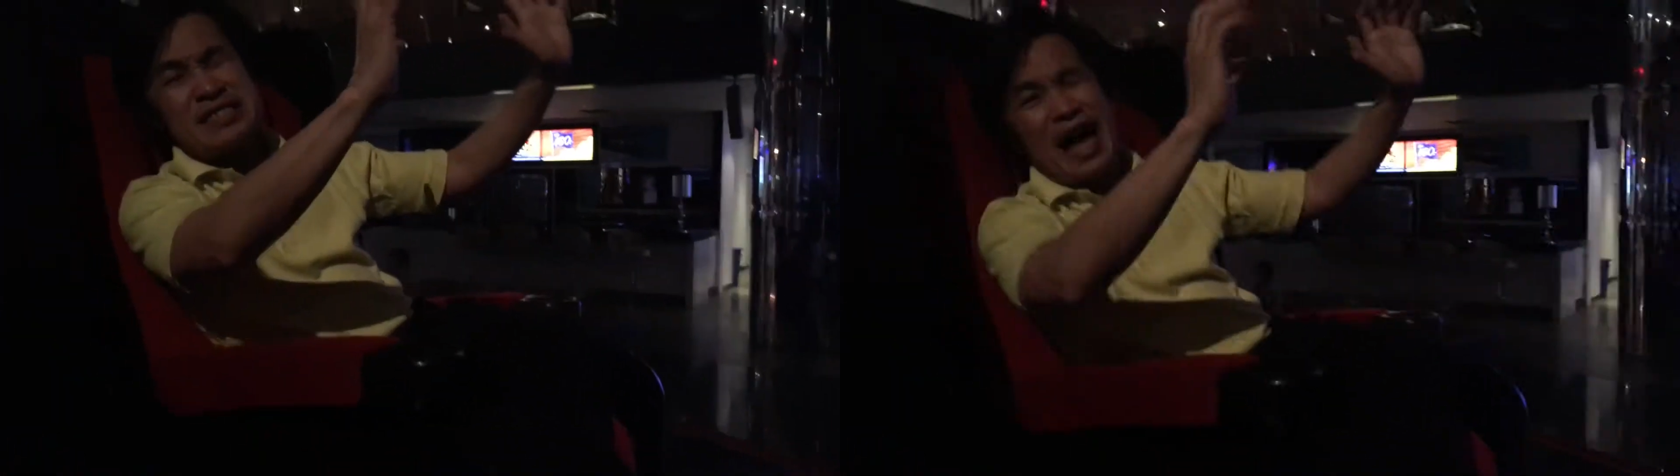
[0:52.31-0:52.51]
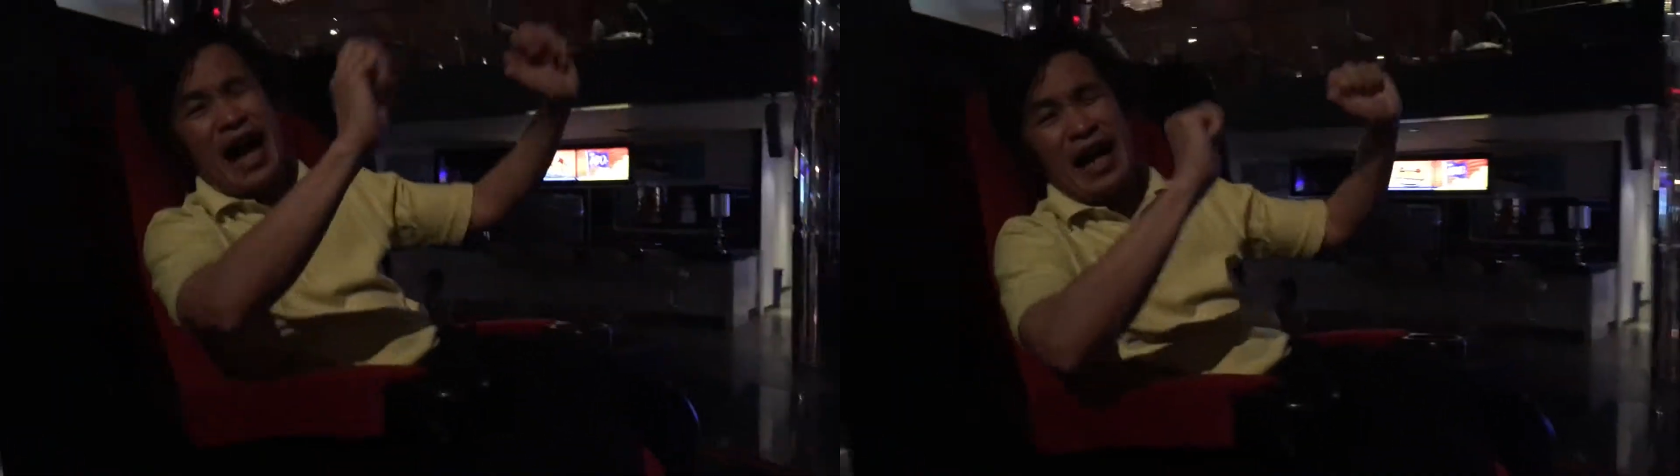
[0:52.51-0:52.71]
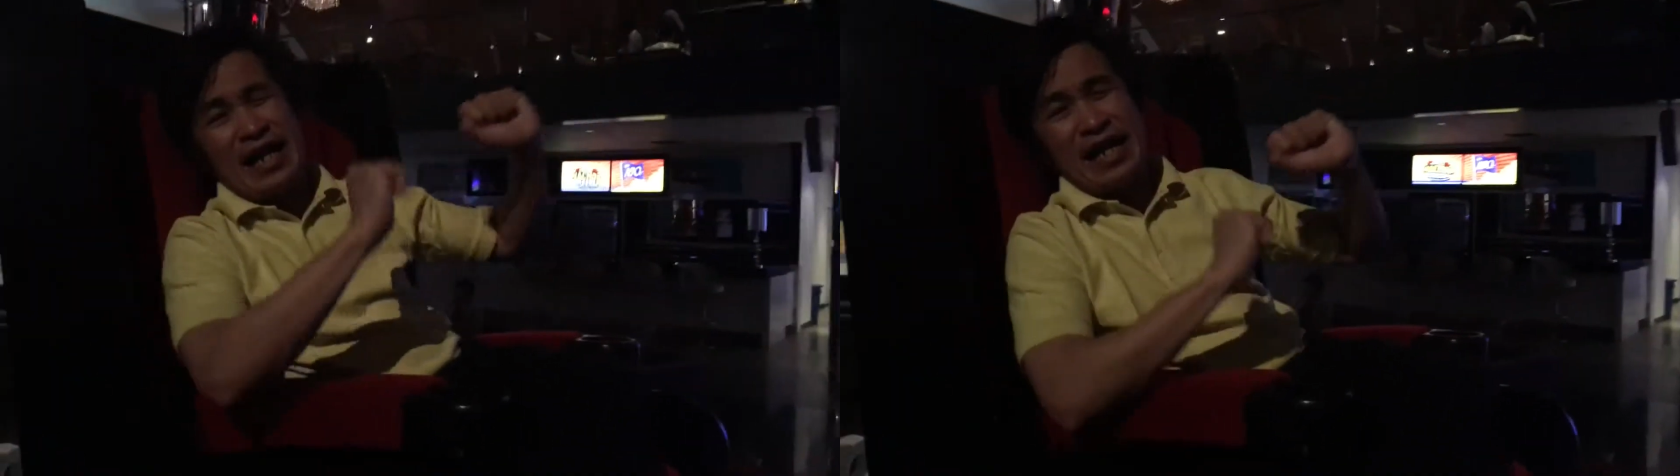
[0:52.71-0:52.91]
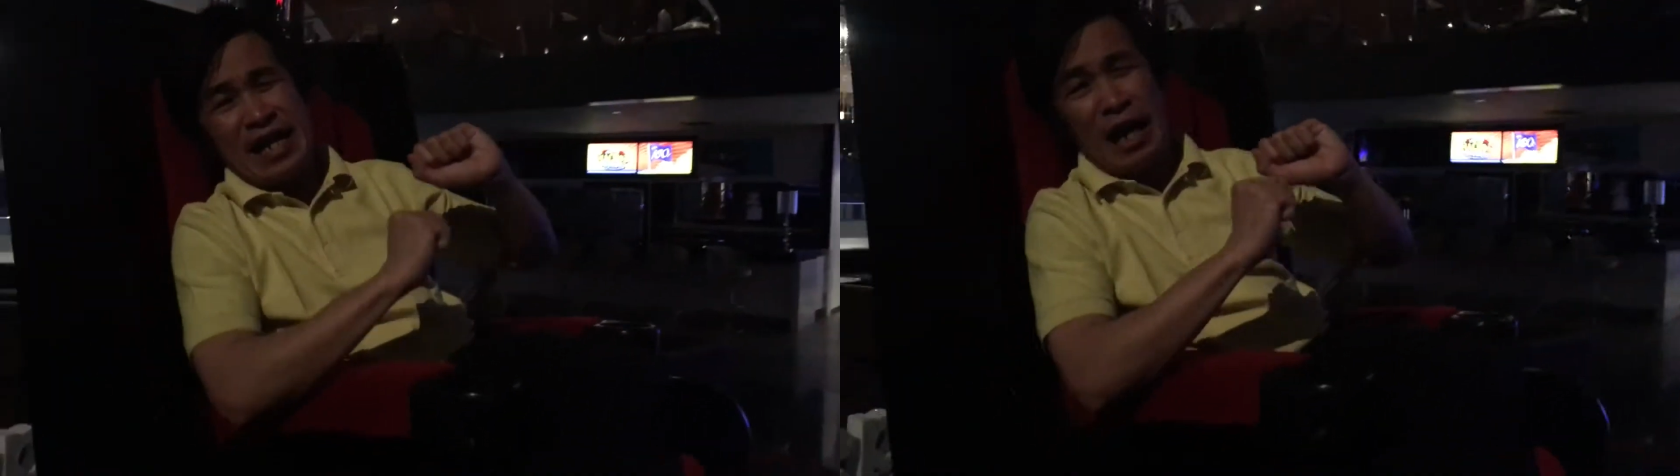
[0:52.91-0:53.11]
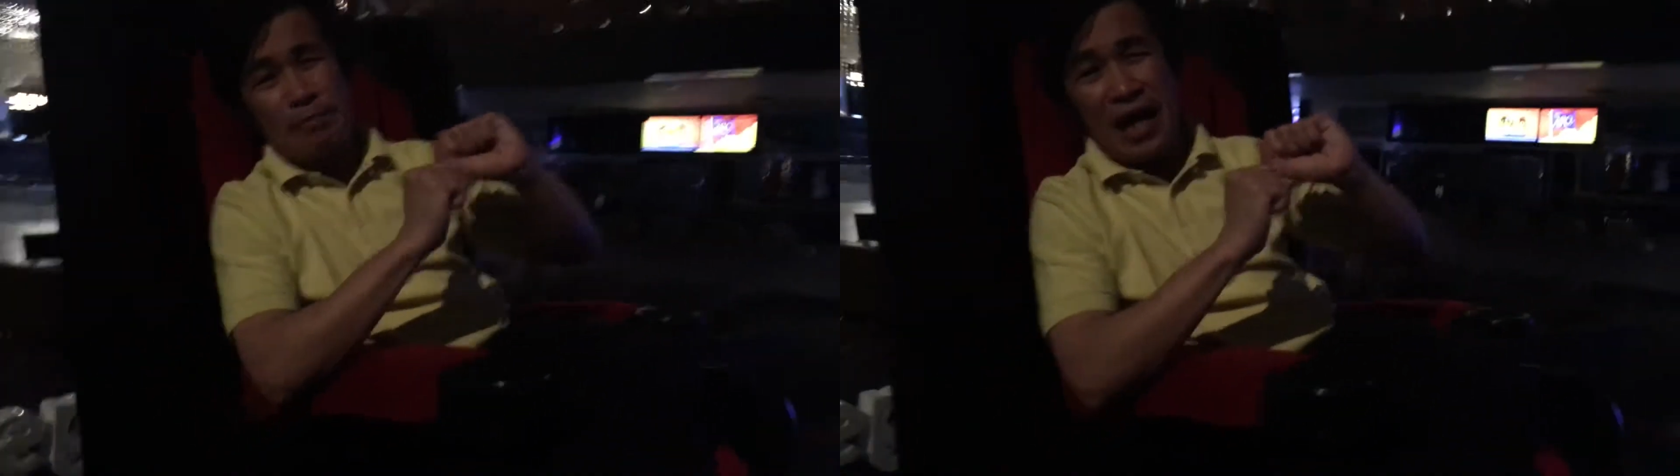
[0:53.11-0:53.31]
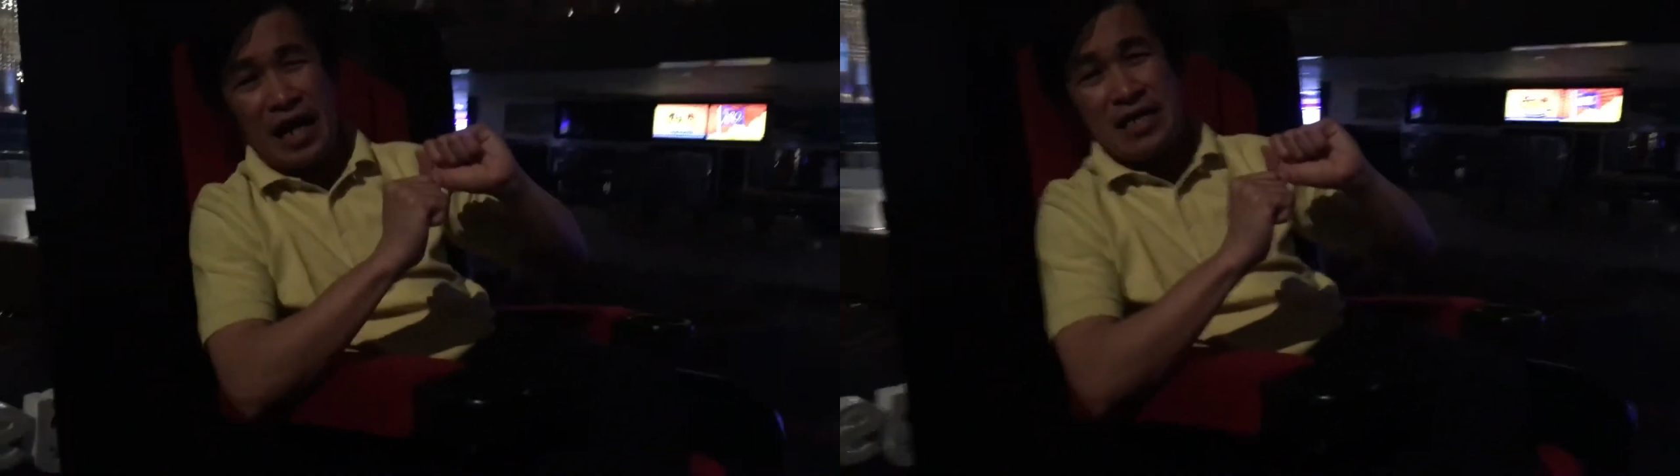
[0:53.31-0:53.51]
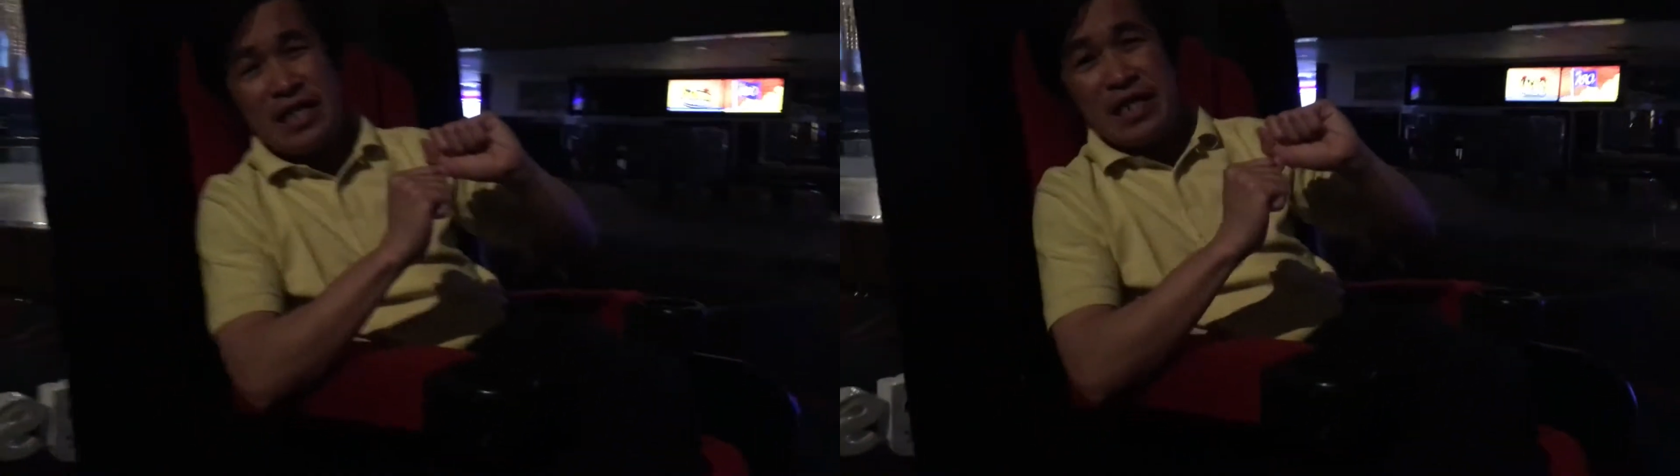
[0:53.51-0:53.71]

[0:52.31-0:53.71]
นตาอลังการมาก